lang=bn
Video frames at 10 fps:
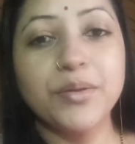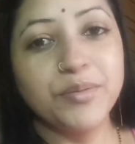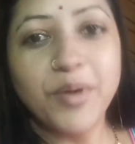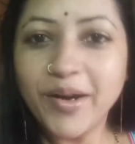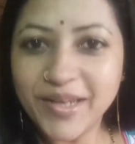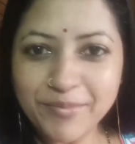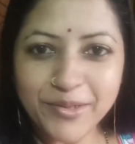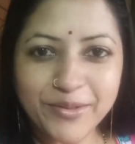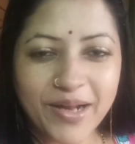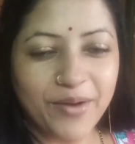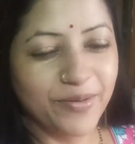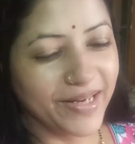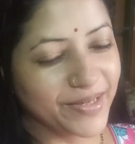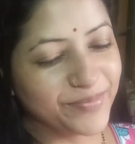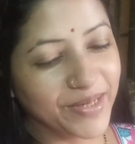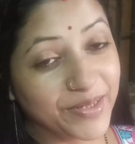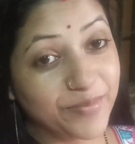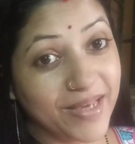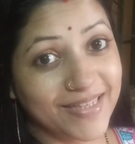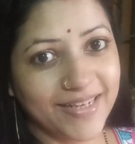গুড মর্নিং বন্ধুরা ওয়েলকাম ব্যাক
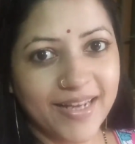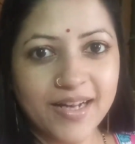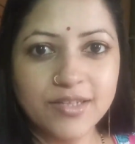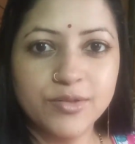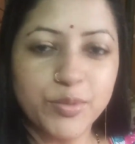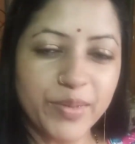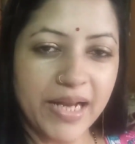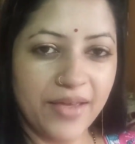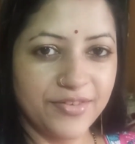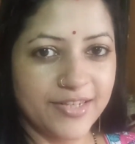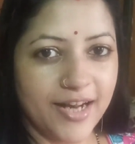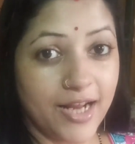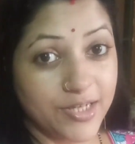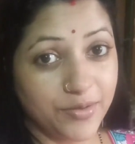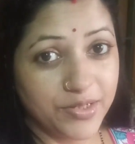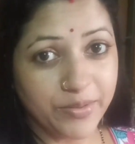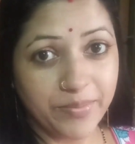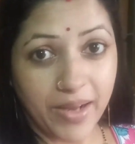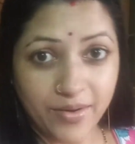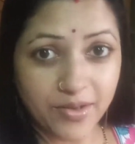টু মাই চ্যানেল চুমকি লাইফস্টাইল আশা করি
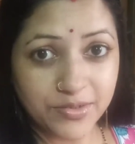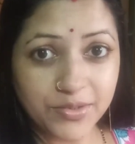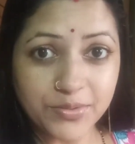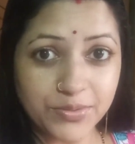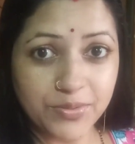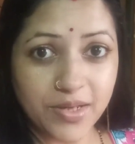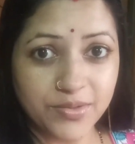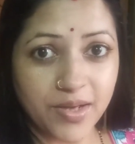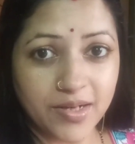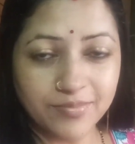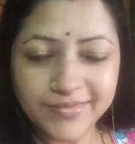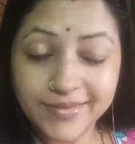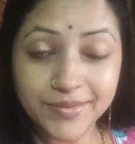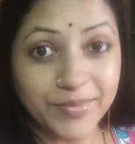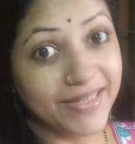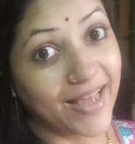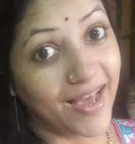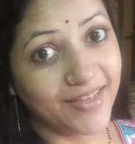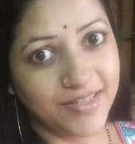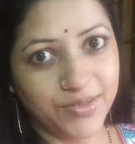সবাই ভালো আছো সুস্থ আছো আর
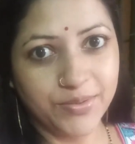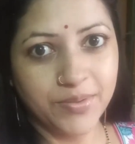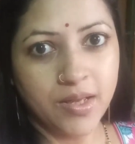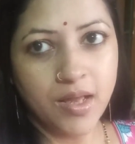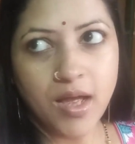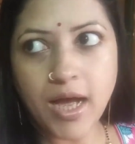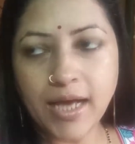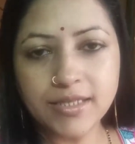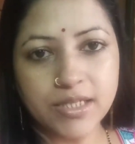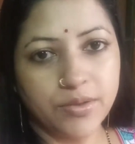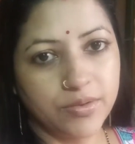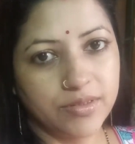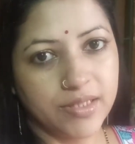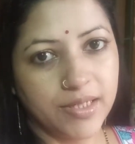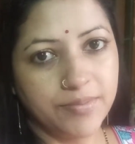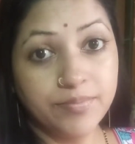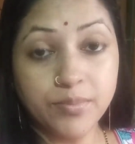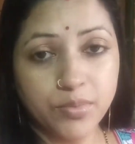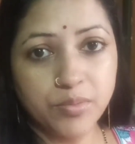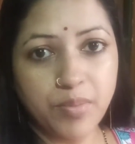বিন্দাস আছো আজকে হচ্ছে
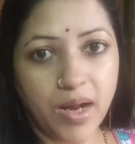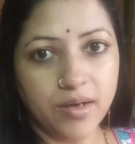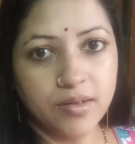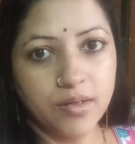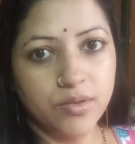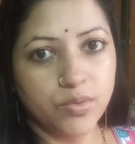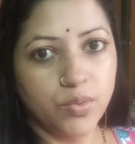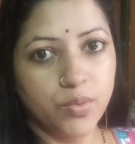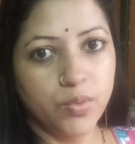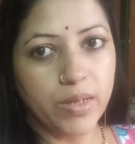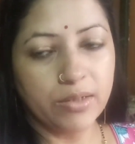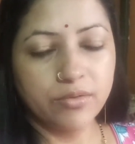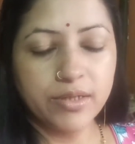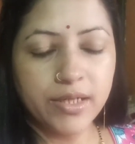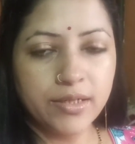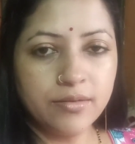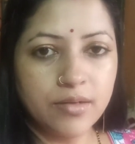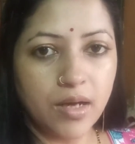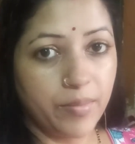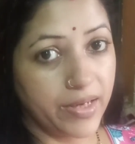বুধবার তো এতদিন
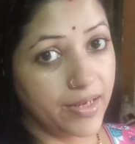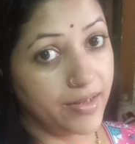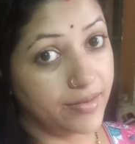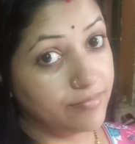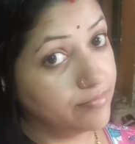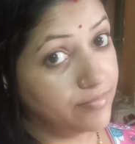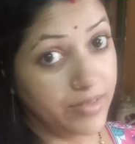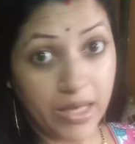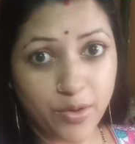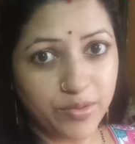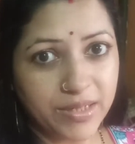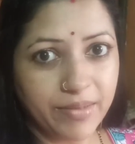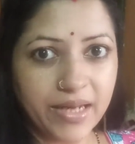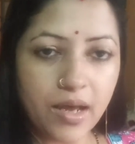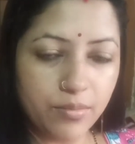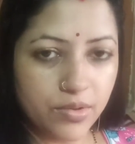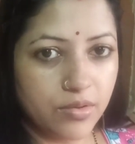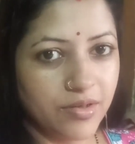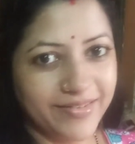আমাকে দেখোনি মানে আমিও